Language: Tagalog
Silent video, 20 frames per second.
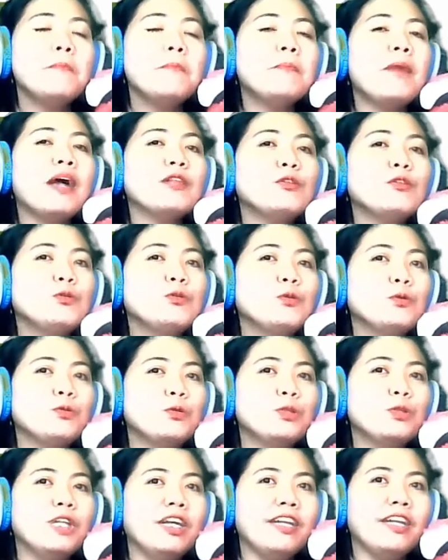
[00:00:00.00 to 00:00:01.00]

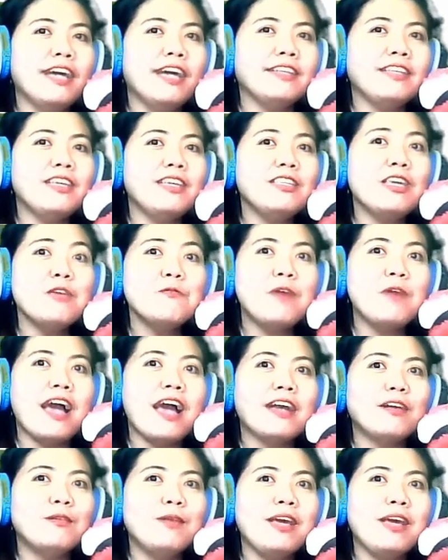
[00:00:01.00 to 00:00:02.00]
Matututunan natin ngayong
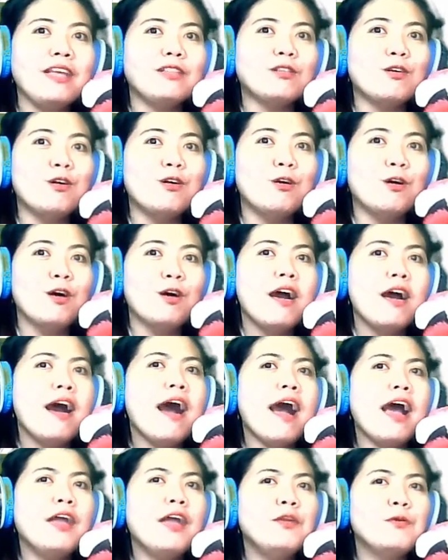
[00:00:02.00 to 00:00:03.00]
araw na ito,
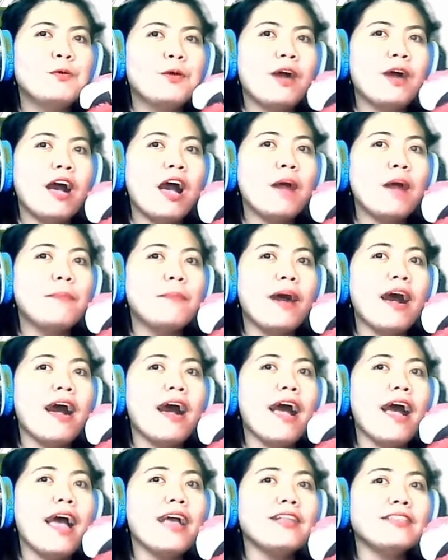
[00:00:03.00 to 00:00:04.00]
ano nga ba
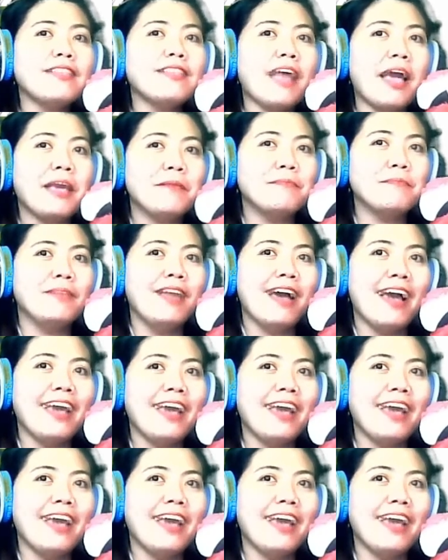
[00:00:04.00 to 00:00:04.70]
ang timeline?